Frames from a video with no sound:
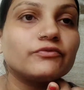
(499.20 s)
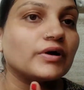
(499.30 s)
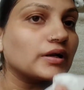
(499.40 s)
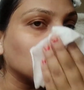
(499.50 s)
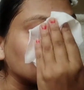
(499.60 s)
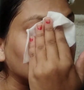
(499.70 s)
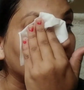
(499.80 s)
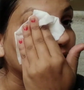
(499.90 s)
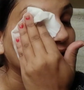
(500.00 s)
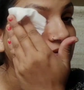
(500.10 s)
फ़र्क
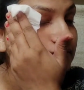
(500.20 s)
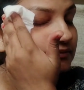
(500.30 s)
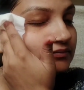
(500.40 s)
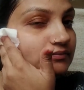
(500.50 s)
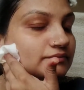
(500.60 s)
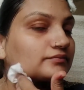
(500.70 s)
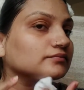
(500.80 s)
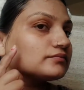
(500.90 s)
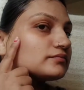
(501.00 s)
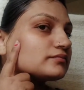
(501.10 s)
नज़र आ रहा
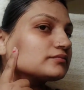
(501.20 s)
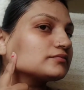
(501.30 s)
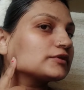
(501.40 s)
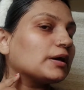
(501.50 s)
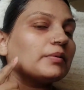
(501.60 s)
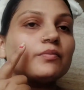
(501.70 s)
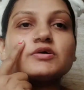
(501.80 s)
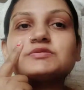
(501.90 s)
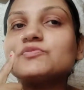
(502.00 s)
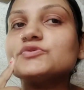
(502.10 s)
है कमेंट
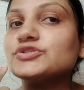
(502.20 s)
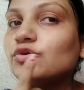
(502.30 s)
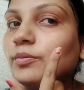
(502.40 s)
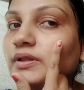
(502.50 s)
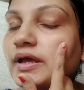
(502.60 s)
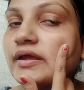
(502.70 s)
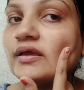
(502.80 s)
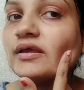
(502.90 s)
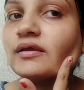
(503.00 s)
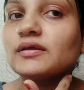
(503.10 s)
बॉक्स में मुझे ज़रूर
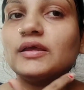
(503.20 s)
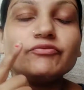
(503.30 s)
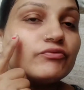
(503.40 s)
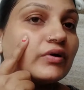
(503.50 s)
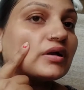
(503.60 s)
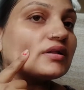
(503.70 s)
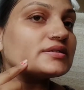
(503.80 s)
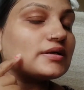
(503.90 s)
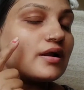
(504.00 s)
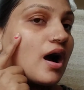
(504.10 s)
बताइए कि फ़र्क
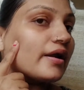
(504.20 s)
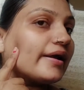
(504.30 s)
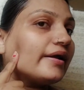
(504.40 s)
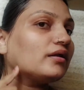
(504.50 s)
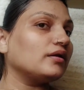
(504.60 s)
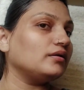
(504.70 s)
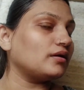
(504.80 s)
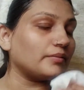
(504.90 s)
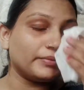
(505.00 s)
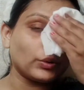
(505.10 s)
नज़र आ रहा है या
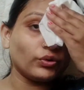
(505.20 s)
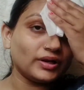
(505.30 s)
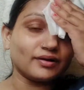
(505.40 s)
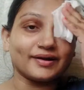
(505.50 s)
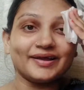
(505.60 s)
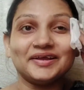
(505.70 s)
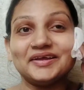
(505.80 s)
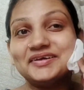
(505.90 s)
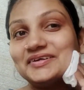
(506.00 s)
नहीं यार मेरे को लग रहा है